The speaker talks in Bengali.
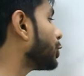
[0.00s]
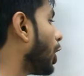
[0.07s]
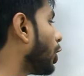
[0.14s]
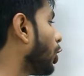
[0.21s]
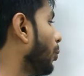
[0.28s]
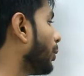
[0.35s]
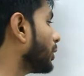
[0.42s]

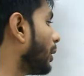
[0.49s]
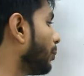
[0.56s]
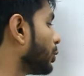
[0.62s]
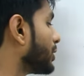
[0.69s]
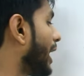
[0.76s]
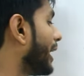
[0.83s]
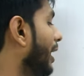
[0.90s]
সক্ষমতা
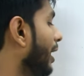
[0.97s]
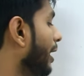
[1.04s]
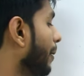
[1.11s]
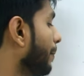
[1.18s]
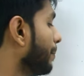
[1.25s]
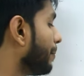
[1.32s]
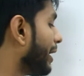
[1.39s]
বোঝায়
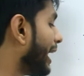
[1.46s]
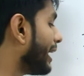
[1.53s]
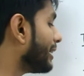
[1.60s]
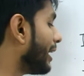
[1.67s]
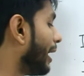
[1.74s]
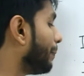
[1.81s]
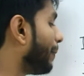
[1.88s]
মে
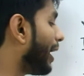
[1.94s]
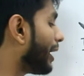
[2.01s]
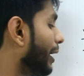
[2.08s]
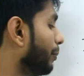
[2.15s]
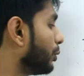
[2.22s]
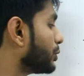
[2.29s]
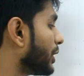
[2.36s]
দ্বারা
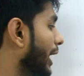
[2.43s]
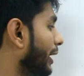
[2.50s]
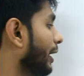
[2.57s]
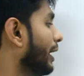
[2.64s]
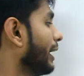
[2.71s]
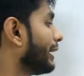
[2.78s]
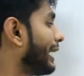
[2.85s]
পারা বোঝায়
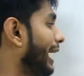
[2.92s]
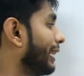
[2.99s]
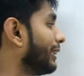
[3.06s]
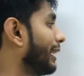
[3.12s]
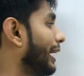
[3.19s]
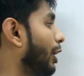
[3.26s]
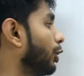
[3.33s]
ক্যান
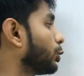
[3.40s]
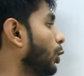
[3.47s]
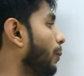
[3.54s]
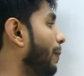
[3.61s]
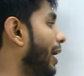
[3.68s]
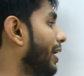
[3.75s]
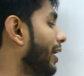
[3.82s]
দ্বারা অর্থ
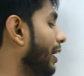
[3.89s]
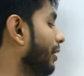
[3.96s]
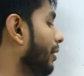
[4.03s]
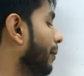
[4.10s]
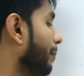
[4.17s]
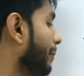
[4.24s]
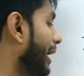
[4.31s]
পারা
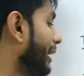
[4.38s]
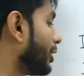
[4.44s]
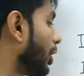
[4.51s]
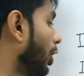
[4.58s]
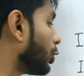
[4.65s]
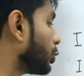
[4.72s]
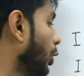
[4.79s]
মে
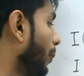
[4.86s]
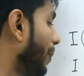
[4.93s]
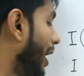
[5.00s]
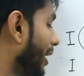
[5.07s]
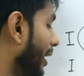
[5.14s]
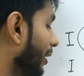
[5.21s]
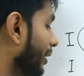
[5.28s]
দ্বারা অর্থ
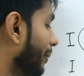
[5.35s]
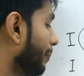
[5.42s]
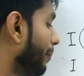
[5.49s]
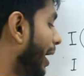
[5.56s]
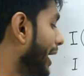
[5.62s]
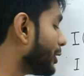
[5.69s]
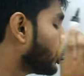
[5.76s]
পারা
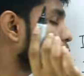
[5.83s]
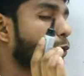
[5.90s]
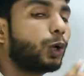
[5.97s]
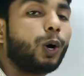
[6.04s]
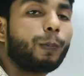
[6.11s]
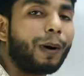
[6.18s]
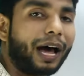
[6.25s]
মাইট অর্থ
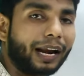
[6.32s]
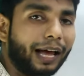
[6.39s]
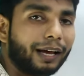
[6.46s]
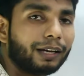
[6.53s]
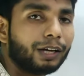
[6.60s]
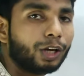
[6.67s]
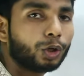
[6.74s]
পারা
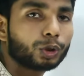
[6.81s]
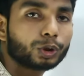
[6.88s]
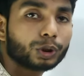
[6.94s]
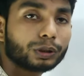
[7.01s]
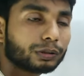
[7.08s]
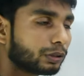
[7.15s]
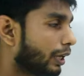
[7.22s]

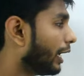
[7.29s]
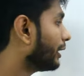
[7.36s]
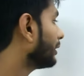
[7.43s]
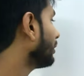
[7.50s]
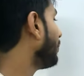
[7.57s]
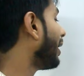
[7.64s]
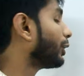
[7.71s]

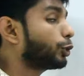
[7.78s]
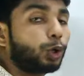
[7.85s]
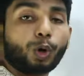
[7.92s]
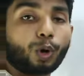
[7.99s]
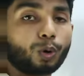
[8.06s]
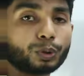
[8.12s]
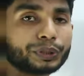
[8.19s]

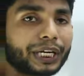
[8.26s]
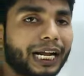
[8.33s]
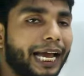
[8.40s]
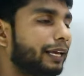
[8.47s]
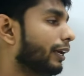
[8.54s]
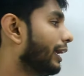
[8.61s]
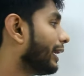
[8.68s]
পার্থক্য কোন
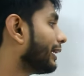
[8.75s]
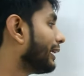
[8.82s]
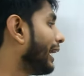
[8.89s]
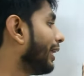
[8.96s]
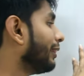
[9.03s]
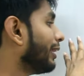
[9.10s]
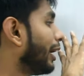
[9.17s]
জায়গায়
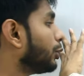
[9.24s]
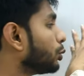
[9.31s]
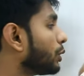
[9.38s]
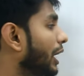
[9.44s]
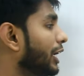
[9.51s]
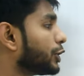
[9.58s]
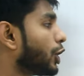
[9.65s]
ক্যান দ্যার
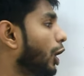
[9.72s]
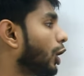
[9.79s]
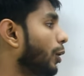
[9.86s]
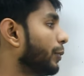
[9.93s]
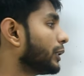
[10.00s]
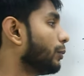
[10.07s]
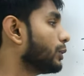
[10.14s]
টোটালি
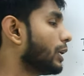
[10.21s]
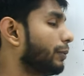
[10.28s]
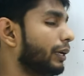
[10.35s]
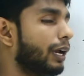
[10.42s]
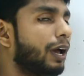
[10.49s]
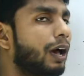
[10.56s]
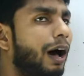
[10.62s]
সক্ষমতা
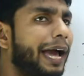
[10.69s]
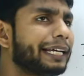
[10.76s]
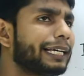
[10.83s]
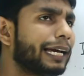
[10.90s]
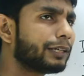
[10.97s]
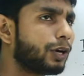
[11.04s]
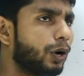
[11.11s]
বোঝাবে আই
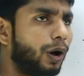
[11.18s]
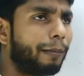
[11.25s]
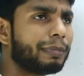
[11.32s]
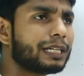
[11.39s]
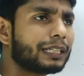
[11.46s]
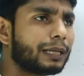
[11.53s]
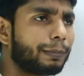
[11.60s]
ক্যান গো
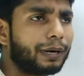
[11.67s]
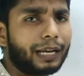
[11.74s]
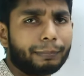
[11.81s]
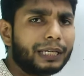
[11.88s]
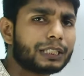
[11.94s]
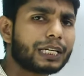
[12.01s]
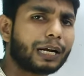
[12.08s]
আমি যেতে পারি
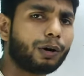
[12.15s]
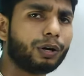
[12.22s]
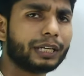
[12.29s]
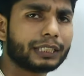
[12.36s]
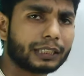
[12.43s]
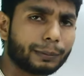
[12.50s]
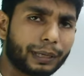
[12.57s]
আপনি ইচ্ছা
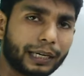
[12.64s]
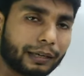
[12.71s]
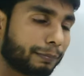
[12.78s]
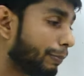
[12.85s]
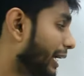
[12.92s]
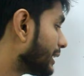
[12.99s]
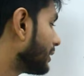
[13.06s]
করলে যেতে পারেন
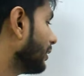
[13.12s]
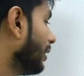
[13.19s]
বাট